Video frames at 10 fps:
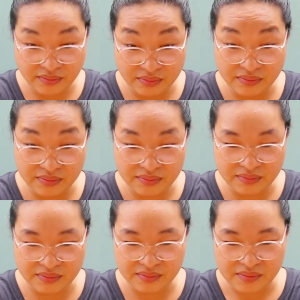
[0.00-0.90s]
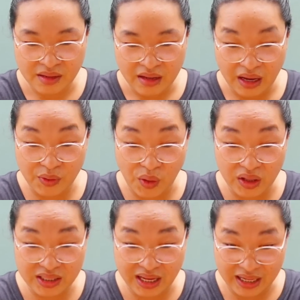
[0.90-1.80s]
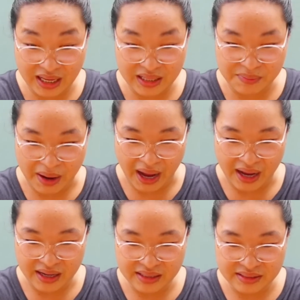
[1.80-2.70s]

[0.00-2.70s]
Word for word: Hmm. Enrolled ka na, di ba?